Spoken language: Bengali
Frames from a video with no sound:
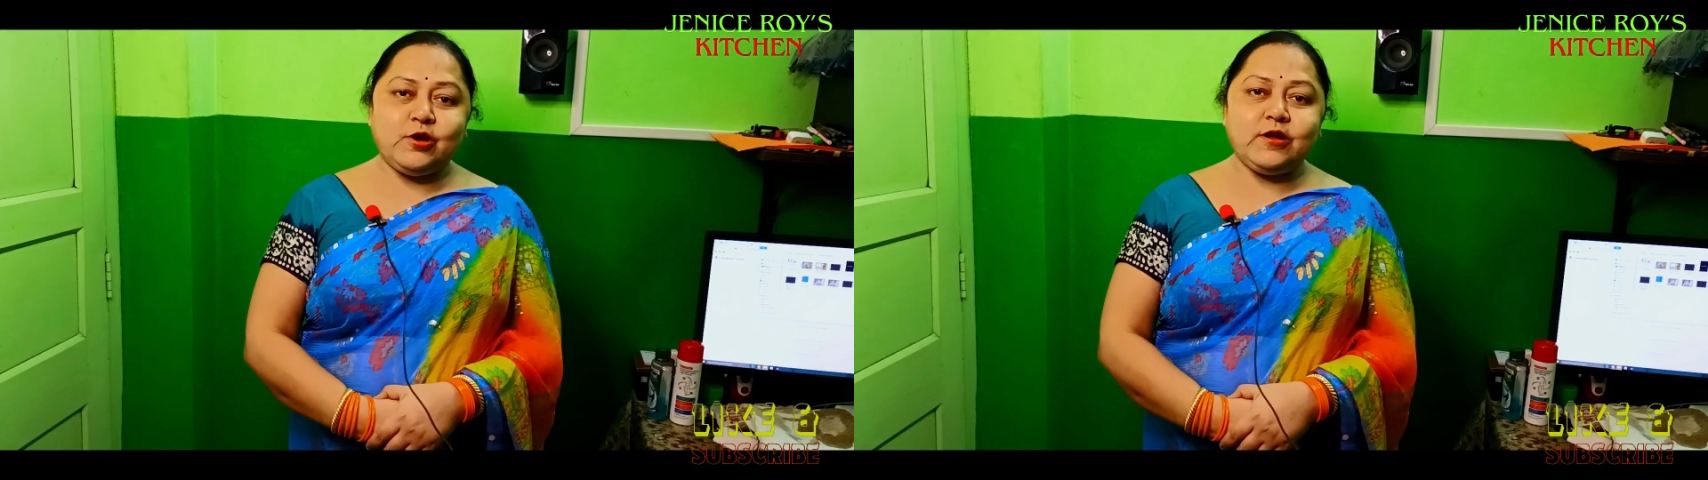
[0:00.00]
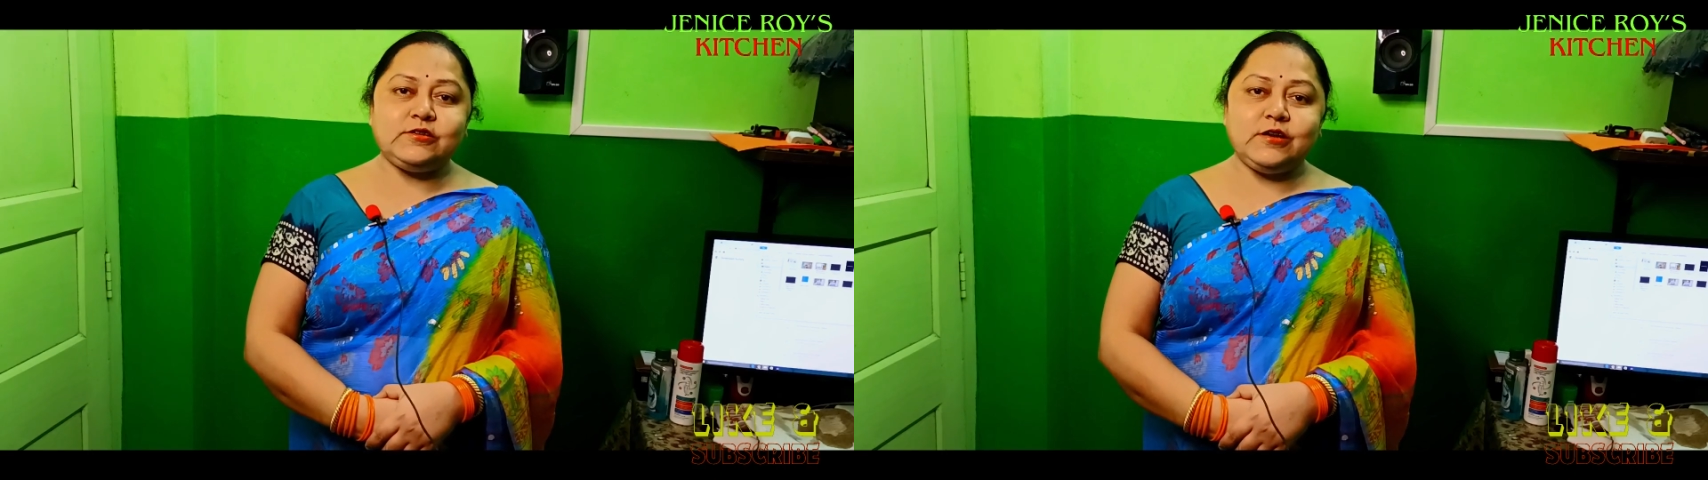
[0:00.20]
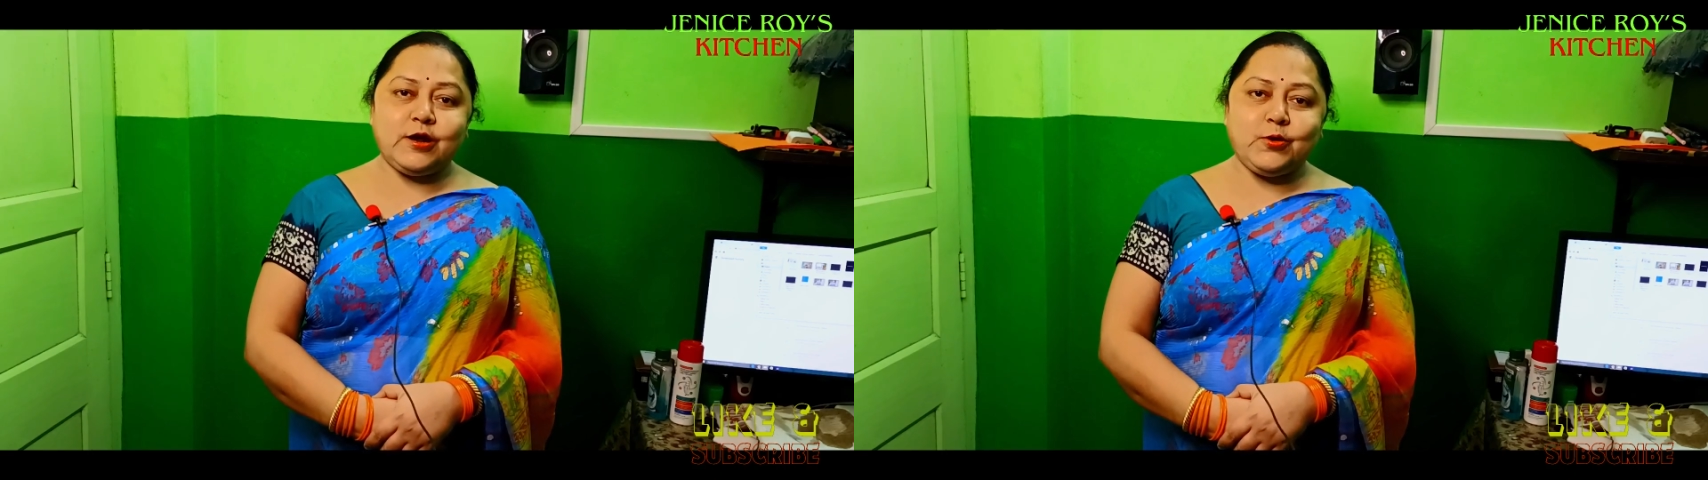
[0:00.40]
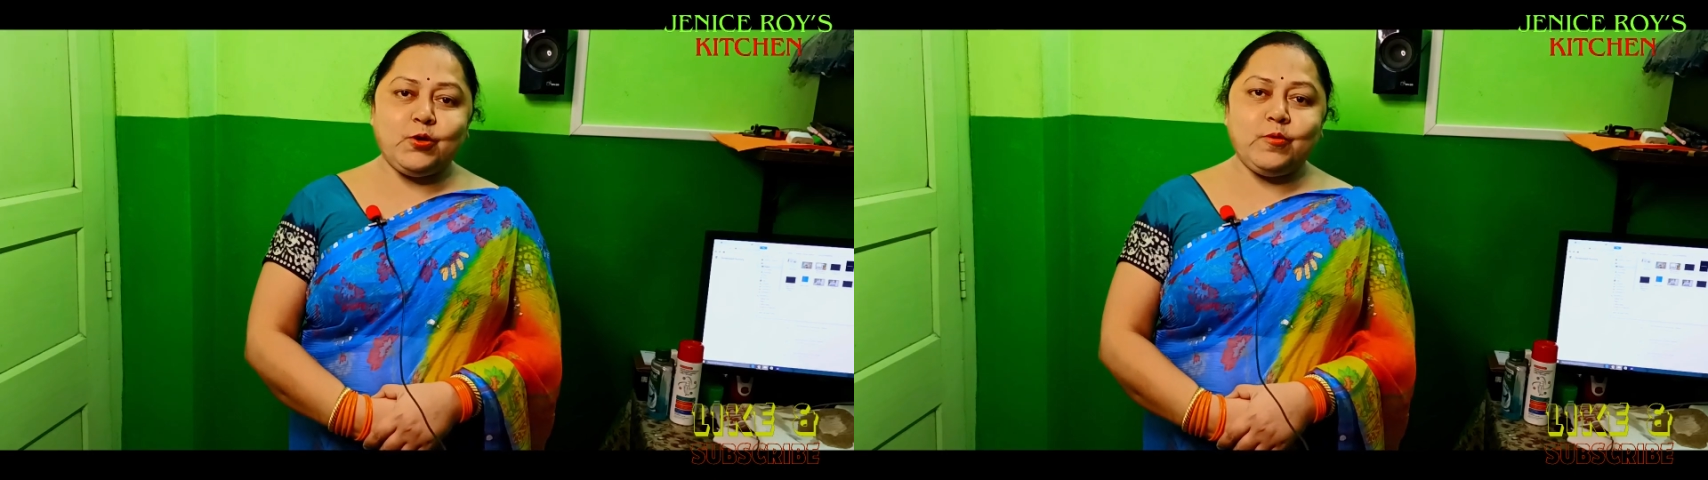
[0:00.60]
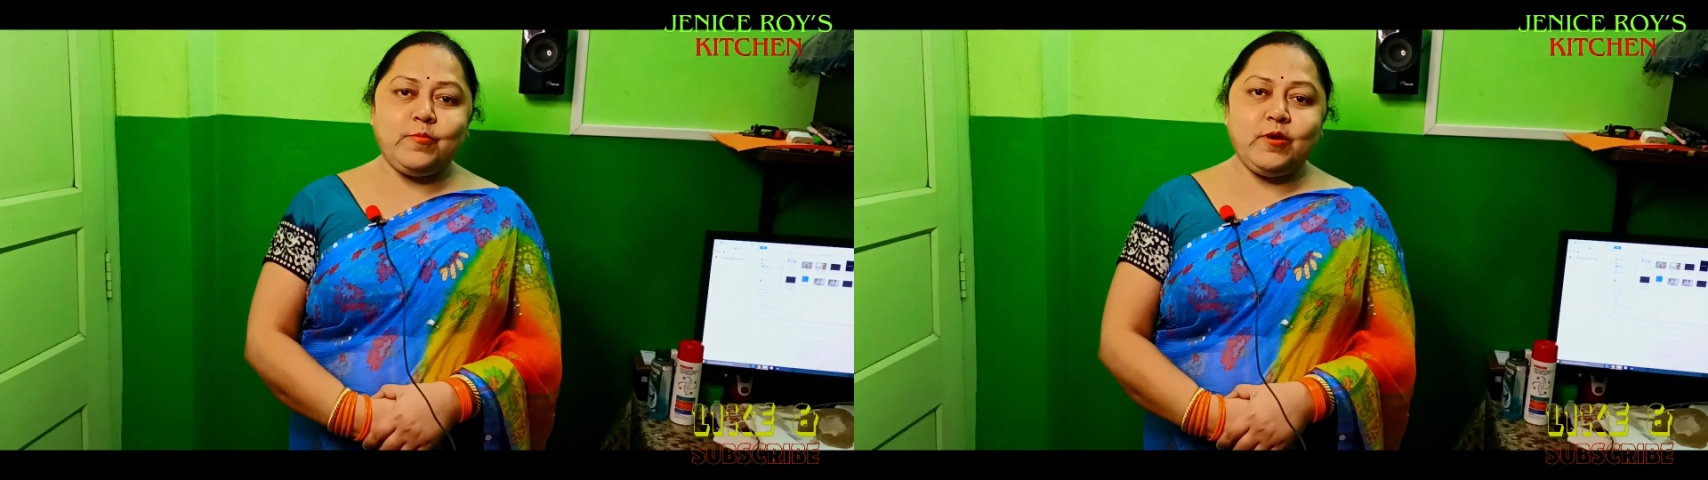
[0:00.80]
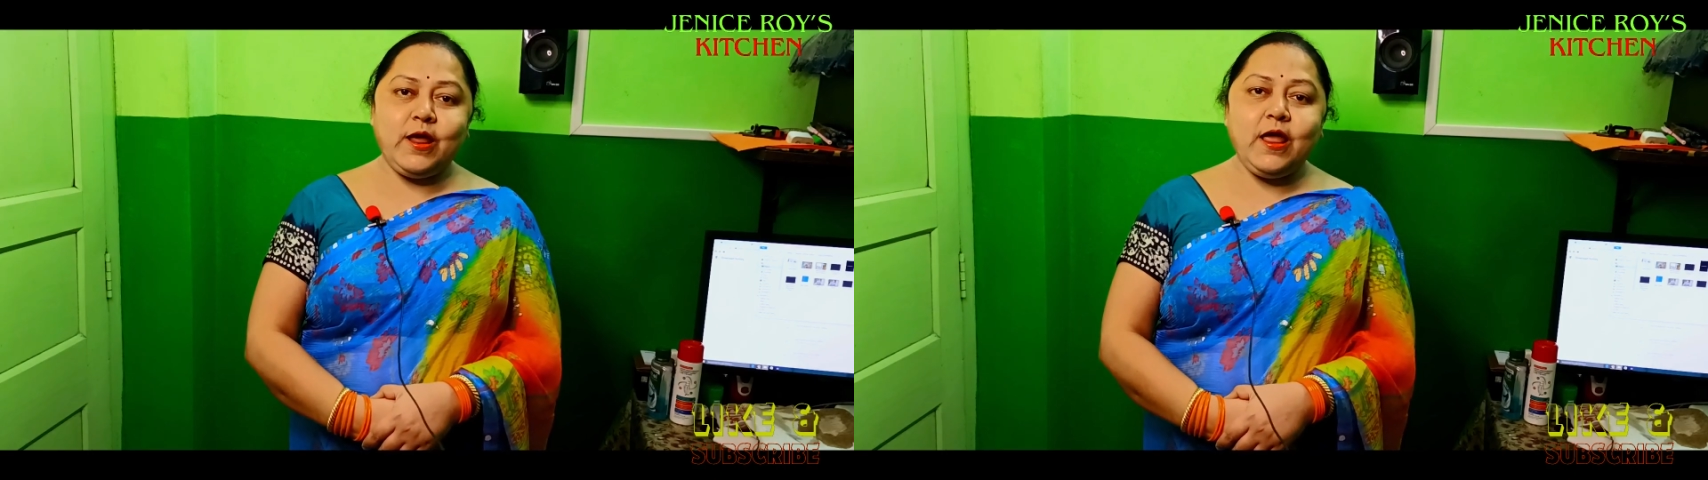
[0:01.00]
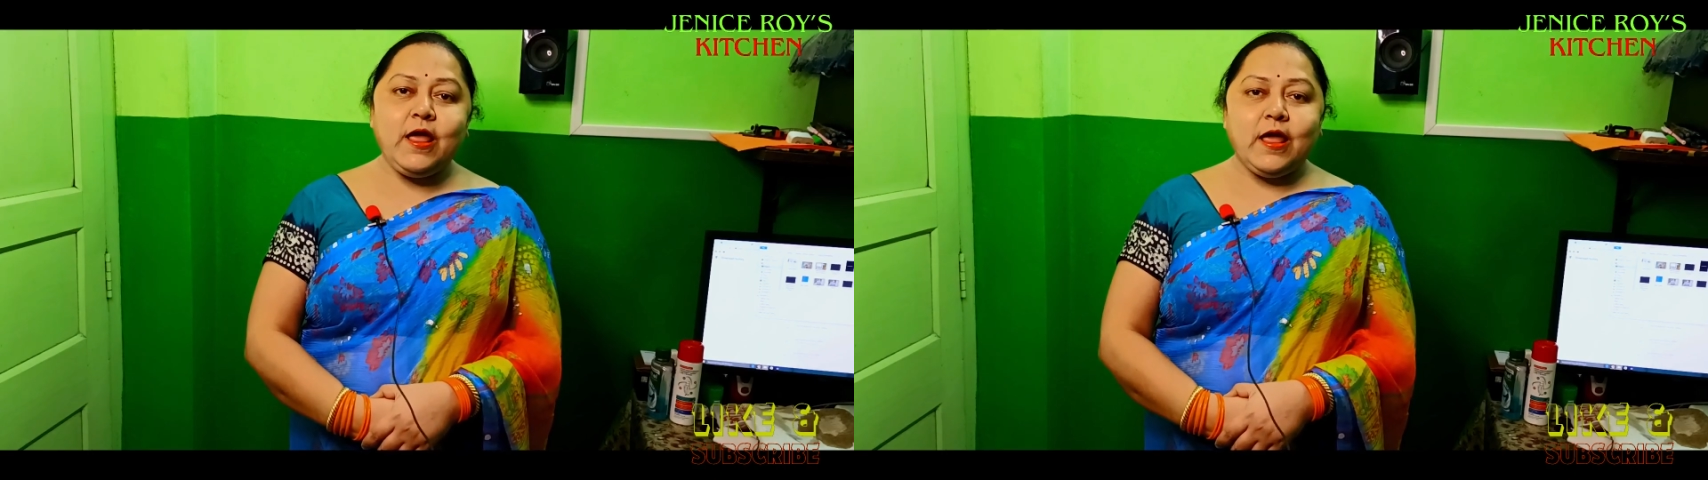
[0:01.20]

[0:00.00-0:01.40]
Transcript: সঙ্গে শেয়ার করব বলে